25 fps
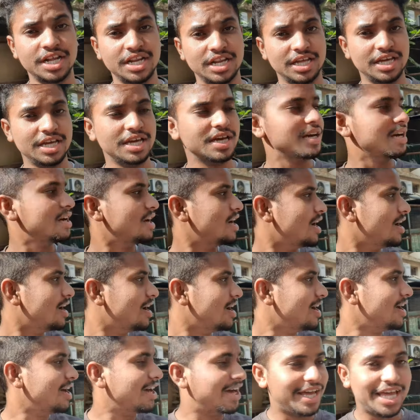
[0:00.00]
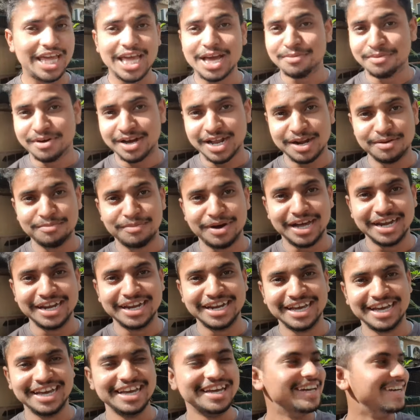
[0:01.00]
ली है ये हमारा
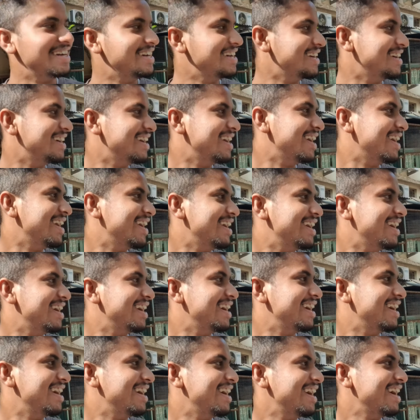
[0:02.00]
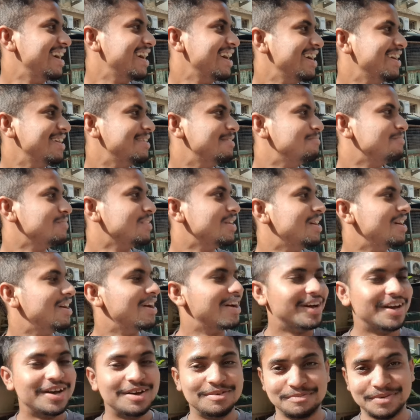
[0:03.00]
मानना है तुमसे भी अच्छी चलती है सब
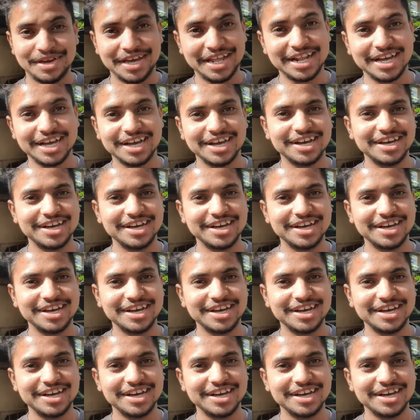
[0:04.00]
बोलो मेरे